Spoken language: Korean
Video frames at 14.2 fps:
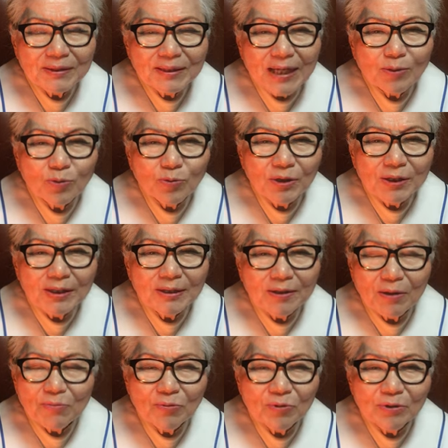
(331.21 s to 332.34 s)
사돈이
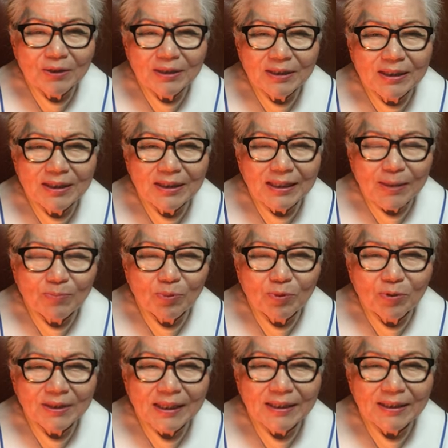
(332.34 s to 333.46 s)
너무 질이
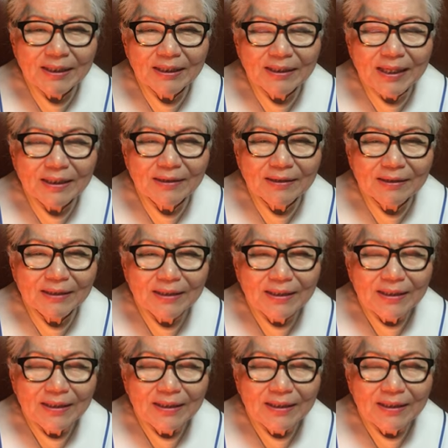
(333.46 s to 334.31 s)
나쁘고 자기 딸을